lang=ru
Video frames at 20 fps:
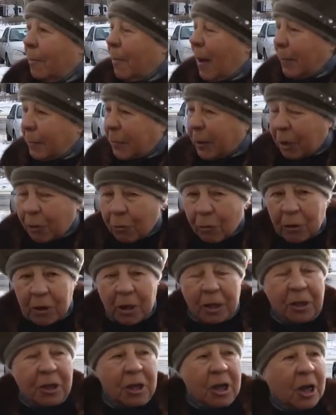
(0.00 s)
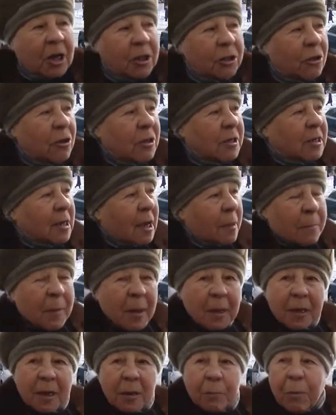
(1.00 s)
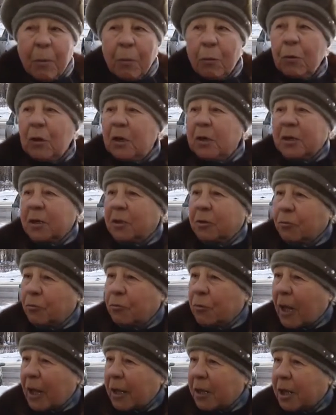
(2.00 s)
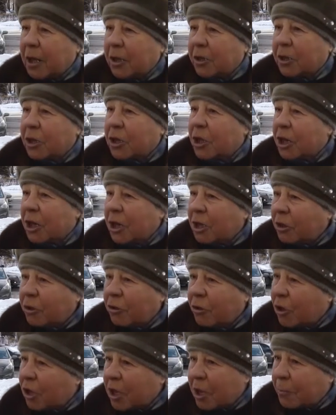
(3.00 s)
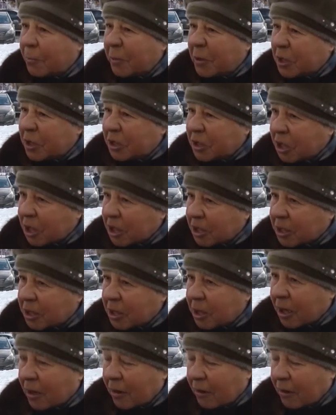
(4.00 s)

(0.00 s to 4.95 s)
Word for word: Бабки ходят, ни одной скамейки по улице туда нет, ни одной не присесть.